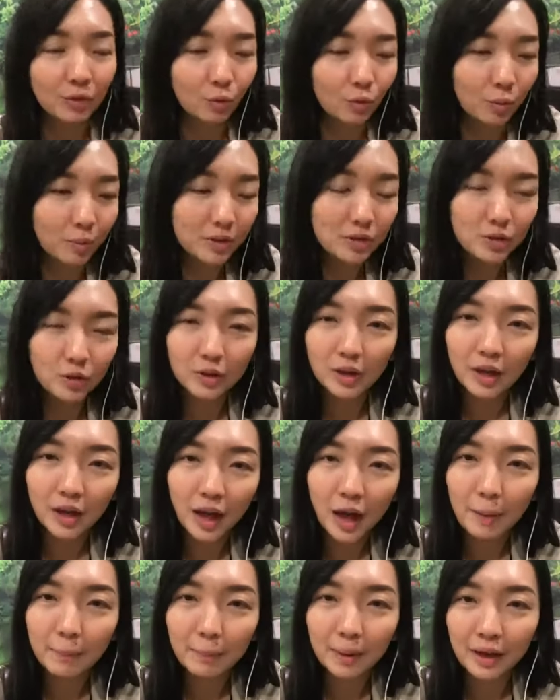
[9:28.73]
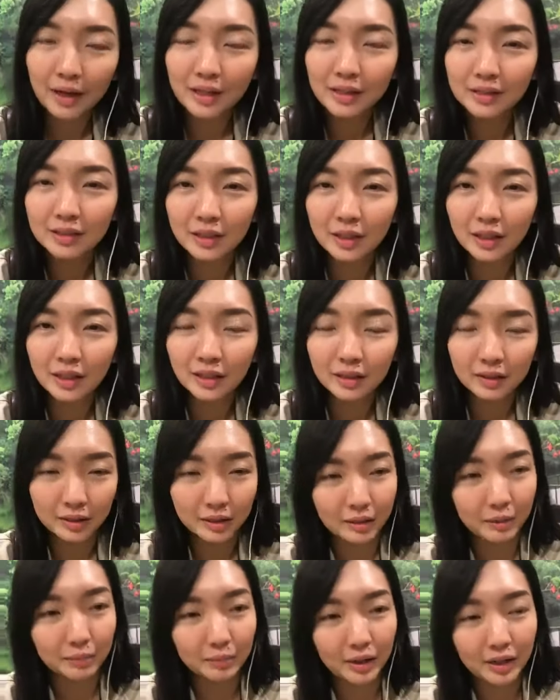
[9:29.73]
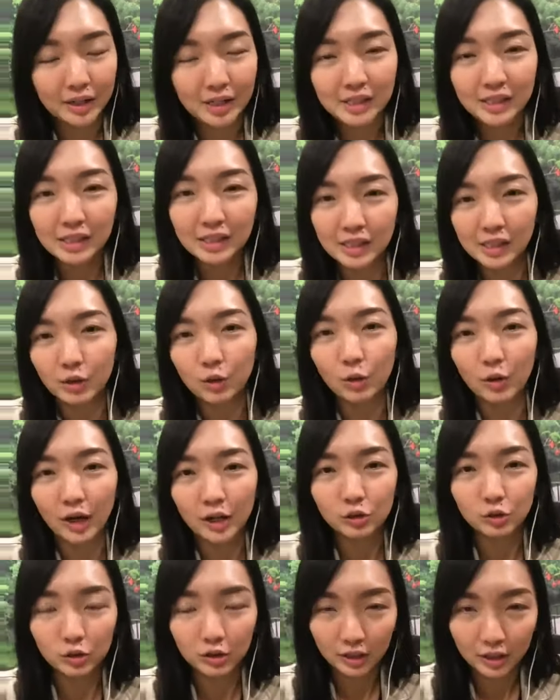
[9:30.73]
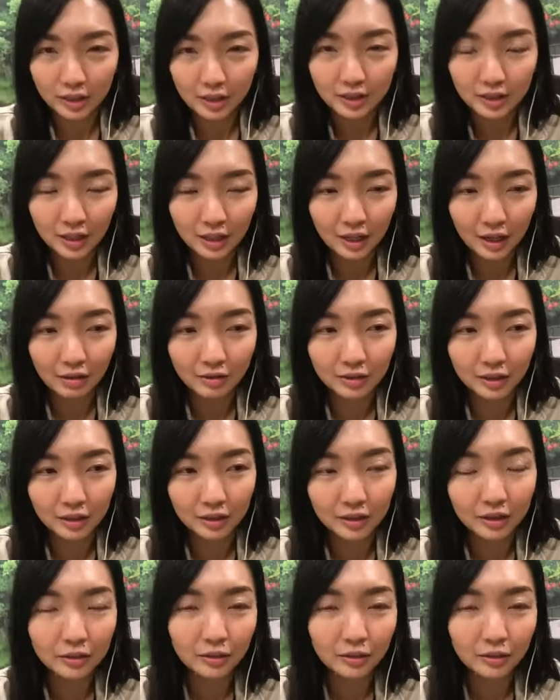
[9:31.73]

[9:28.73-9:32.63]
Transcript: 我们就可以安排一些你每个星期过来做的一些疗程，